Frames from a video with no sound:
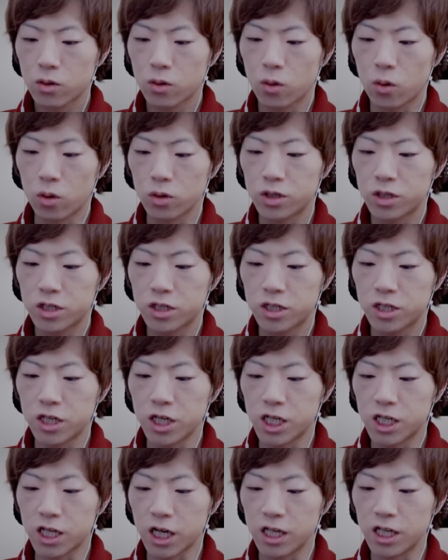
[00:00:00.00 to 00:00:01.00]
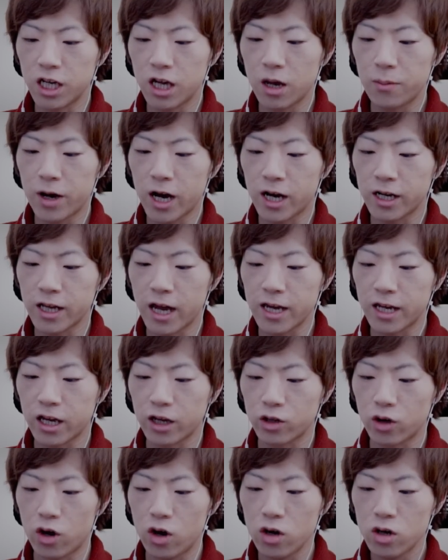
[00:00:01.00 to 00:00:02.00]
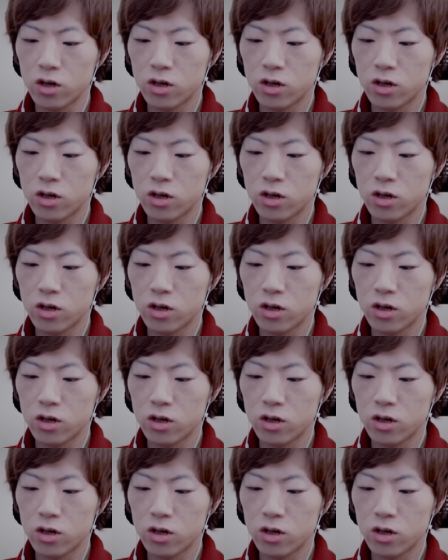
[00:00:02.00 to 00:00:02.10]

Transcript: こっちしか逃げ場がないけど